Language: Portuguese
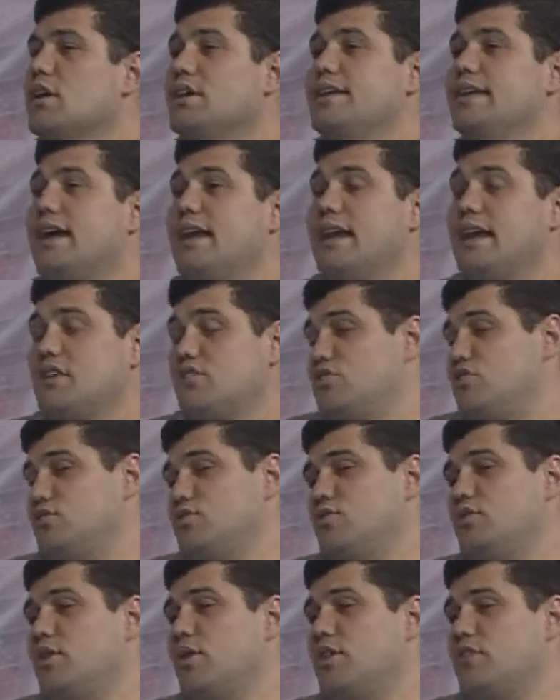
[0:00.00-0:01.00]
E além
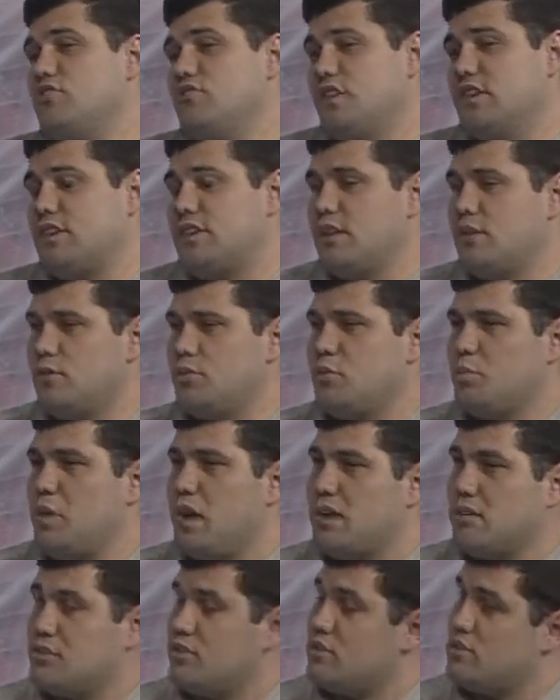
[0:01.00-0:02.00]
disso, não adianta ter o
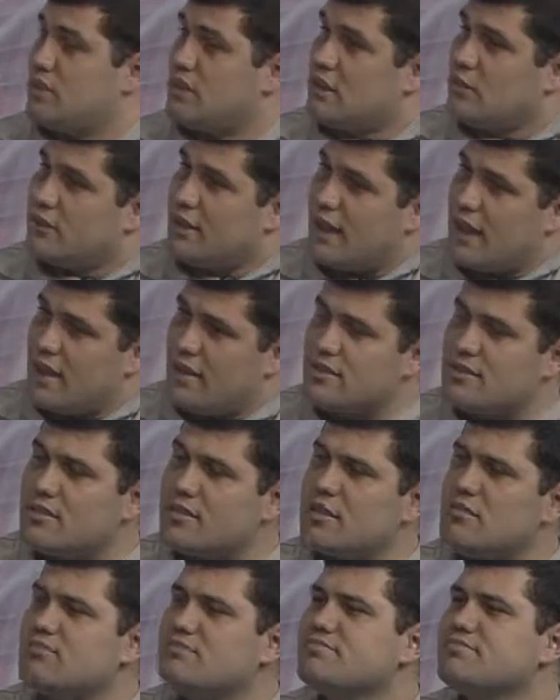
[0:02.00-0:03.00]
espaço se você não tem
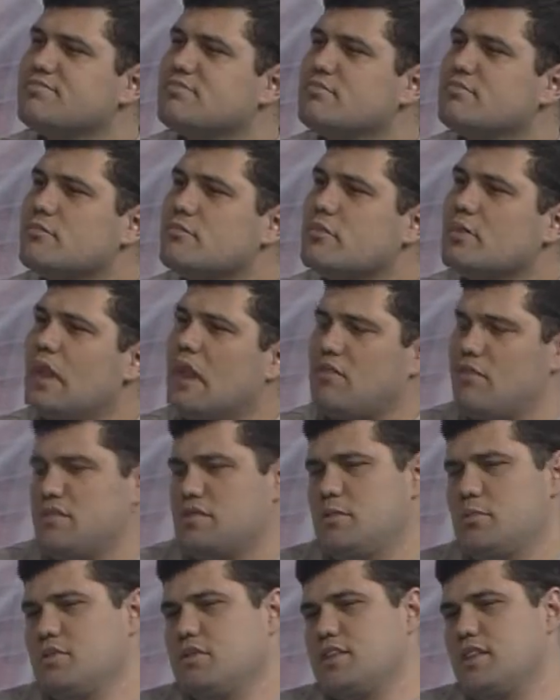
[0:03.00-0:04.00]
ação. Né? Uhum.
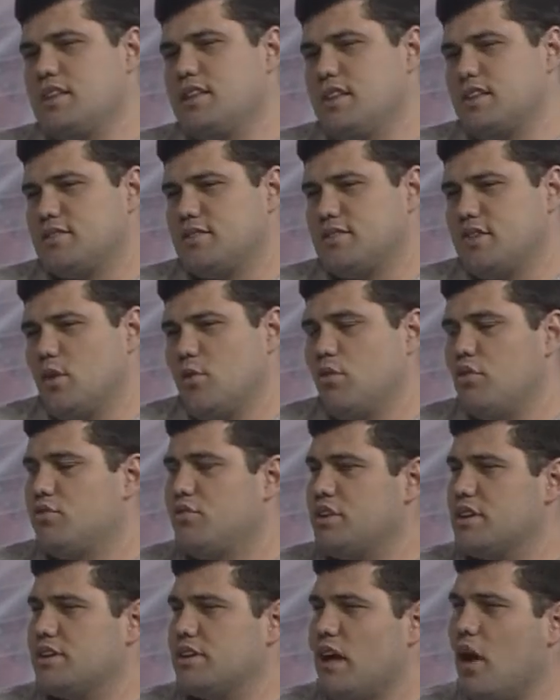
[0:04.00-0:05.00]
Você precisa da ação,
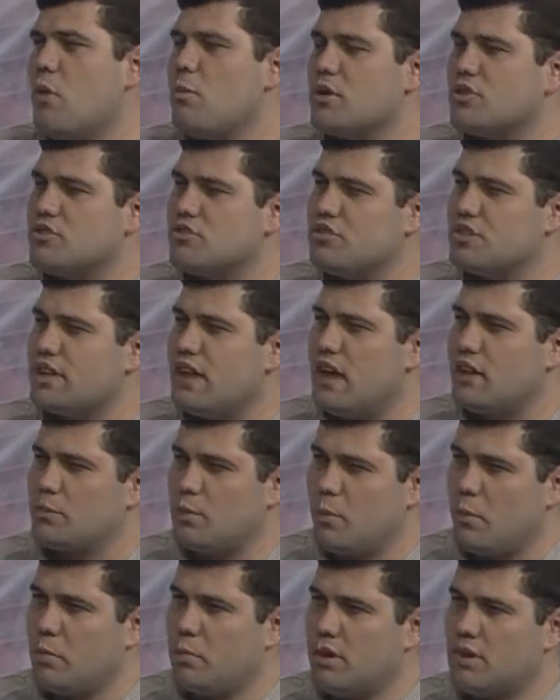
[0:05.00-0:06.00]
ofertar uma atividade
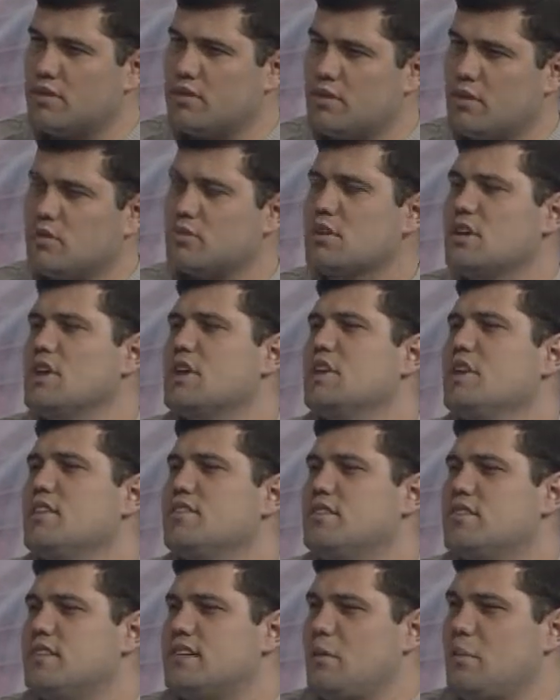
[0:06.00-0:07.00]
para a população
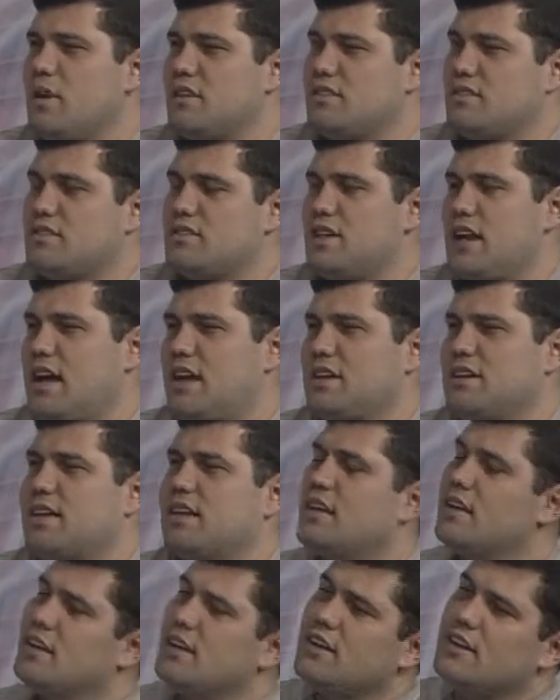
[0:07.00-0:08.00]

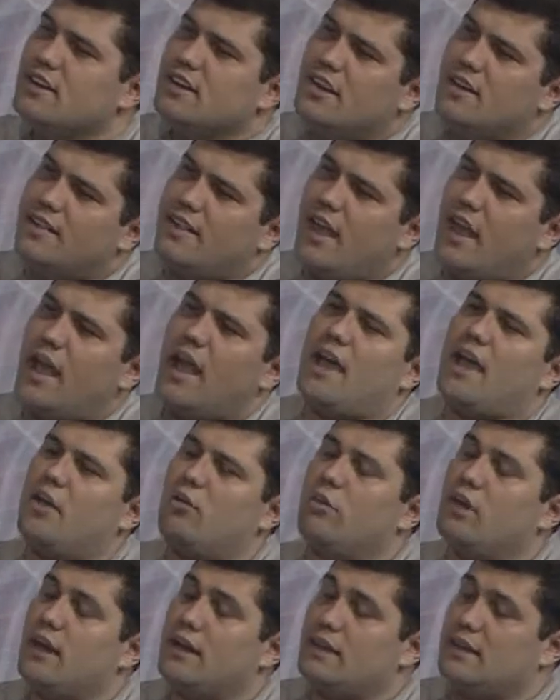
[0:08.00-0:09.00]
sistematizada, que tenha
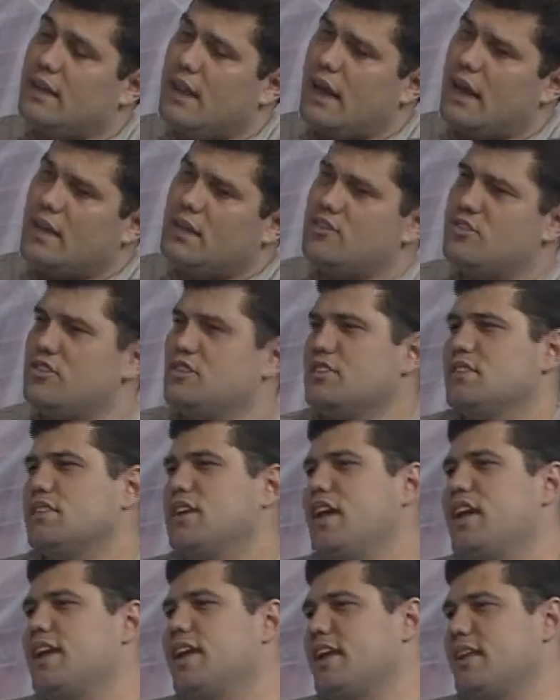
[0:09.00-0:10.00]
regularidade,
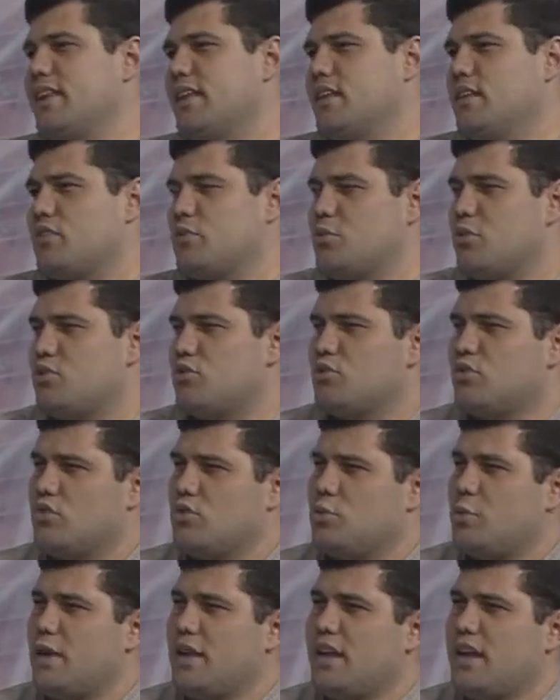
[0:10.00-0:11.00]
né, que atenda as
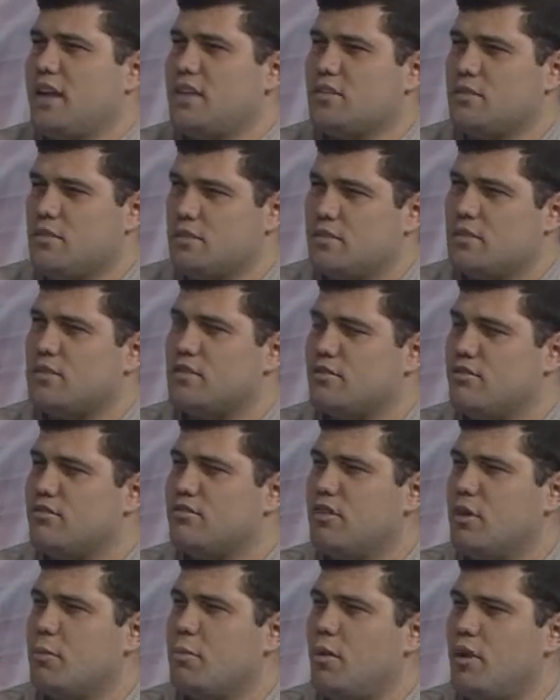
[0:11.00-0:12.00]
pessoas para que elas
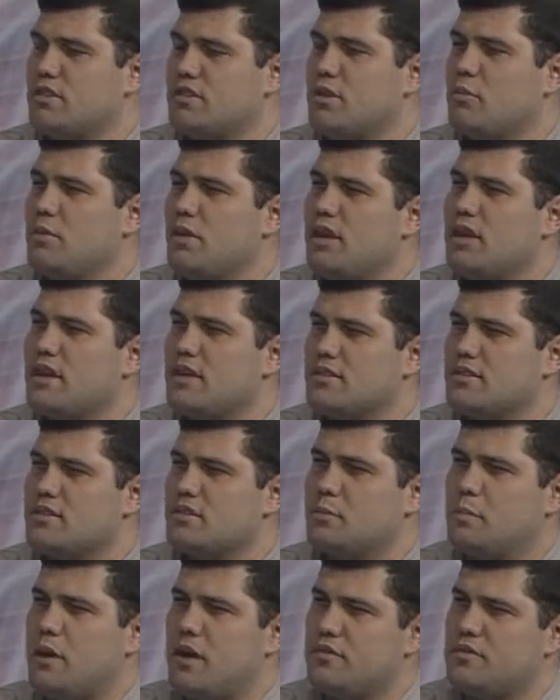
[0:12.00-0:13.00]
possam ir a esse
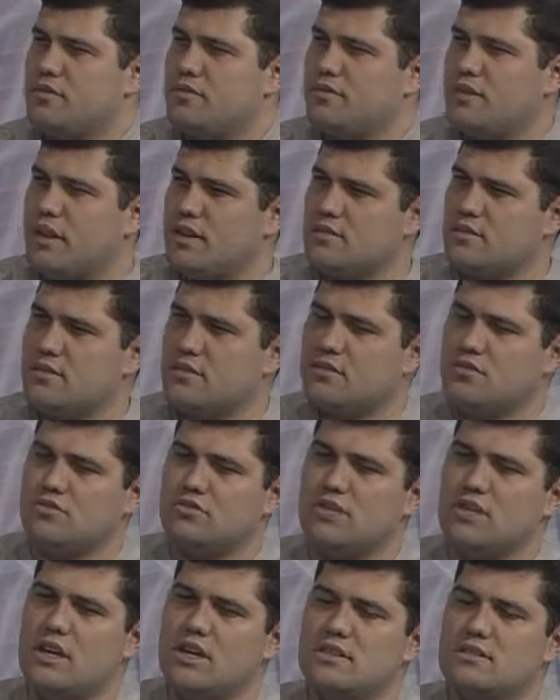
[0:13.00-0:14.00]
espaço e façam as
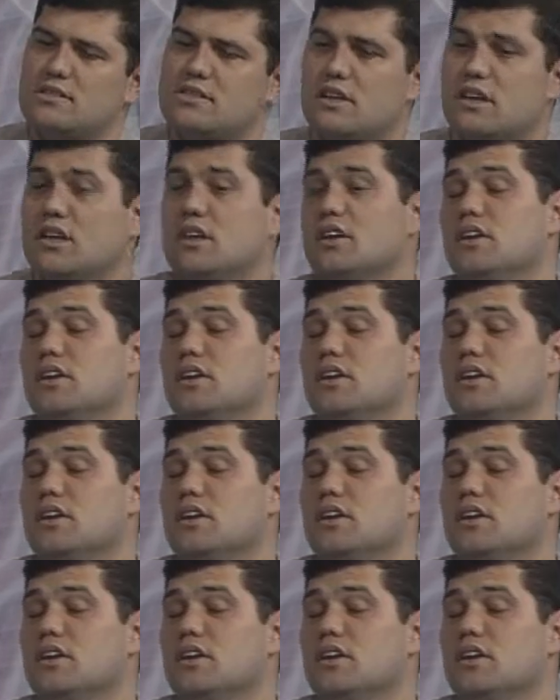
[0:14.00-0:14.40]
atividades. Né?